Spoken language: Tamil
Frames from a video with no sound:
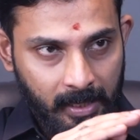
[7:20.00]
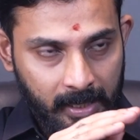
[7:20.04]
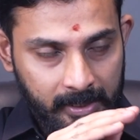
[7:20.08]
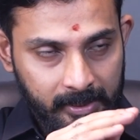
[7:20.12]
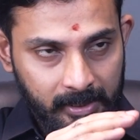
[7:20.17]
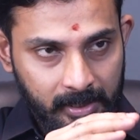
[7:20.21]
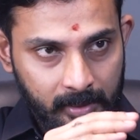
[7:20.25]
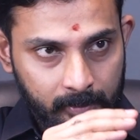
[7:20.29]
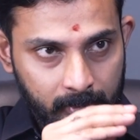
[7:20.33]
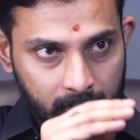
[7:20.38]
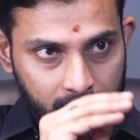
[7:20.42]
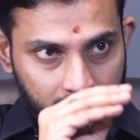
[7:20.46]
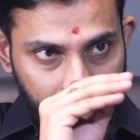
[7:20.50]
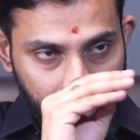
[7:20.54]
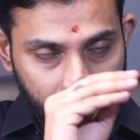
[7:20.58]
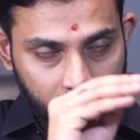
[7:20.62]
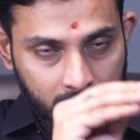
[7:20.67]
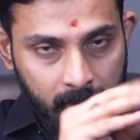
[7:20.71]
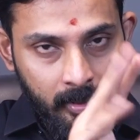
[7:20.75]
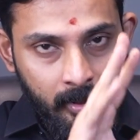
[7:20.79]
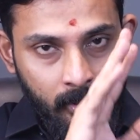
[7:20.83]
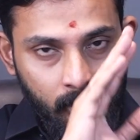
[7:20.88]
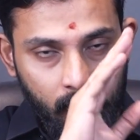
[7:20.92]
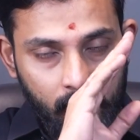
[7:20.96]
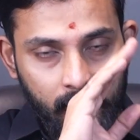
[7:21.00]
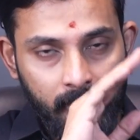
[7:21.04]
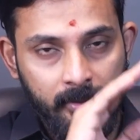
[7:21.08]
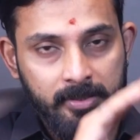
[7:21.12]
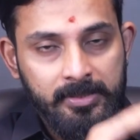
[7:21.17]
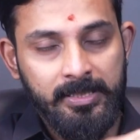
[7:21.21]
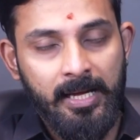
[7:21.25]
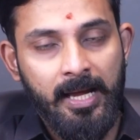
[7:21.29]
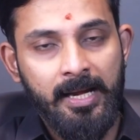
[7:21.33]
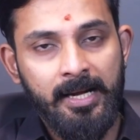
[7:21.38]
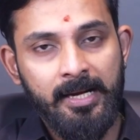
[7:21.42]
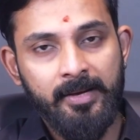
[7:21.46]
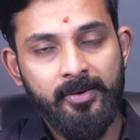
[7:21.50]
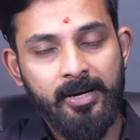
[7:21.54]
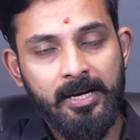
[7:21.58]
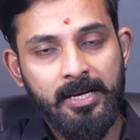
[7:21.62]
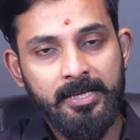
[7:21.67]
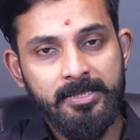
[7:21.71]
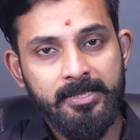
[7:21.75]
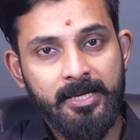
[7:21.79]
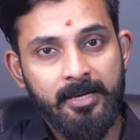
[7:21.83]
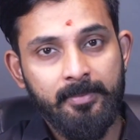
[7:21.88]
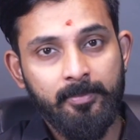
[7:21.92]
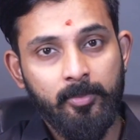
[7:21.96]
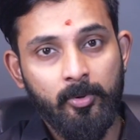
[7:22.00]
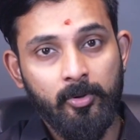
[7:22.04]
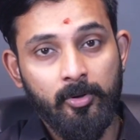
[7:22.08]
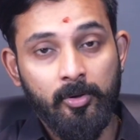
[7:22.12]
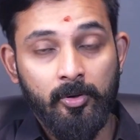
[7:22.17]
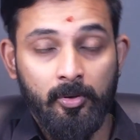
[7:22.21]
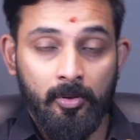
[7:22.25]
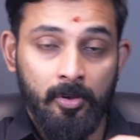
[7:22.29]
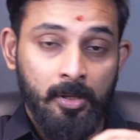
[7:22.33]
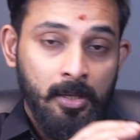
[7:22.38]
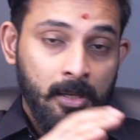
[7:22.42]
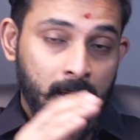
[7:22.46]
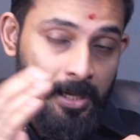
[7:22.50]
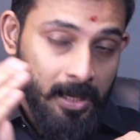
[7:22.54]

அதுக்கப்புறமா ஸ்டாலின் அவர்களுக்கு ஜெய போட்டோம்